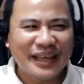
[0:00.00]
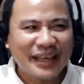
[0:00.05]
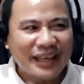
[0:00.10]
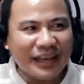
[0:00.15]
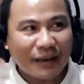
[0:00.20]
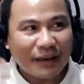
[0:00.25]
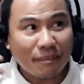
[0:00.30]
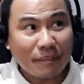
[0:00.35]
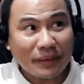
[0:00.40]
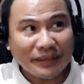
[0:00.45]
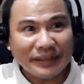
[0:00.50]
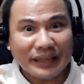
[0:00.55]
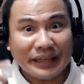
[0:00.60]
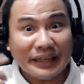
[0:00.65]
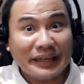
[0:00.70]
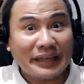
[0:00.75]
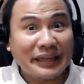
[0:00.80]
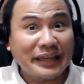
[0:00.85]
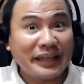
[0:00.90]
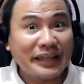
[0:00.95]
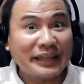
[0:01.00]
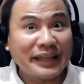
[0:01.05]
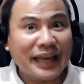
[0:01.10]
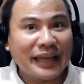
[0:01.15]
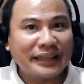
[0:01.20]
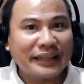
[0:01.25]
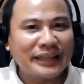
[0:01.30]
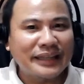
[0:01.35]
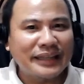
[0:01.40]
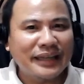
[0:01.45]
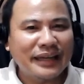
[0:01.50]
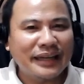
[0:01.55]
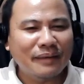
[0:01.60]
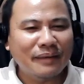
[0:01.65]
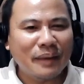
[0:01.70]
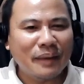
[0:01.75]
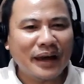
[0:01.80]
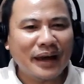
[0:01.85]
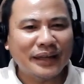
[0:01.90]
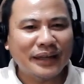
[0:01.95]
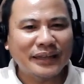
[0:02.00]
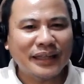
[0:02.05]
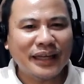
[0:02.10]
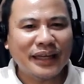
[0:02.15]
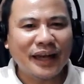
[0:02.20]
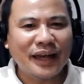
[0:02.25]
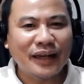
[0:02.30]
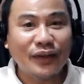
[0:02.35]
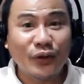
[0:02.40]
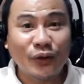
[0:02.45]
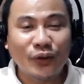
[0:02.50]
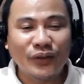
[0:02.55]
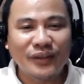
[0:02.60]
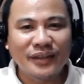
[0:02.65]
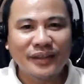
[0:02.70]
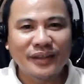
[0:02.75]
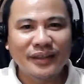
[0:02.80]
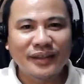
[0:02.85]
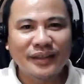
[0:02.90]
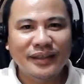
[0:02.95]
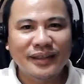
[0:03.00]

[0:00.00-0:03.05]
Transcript: Kapag naririnig natin ang mga katagang yon,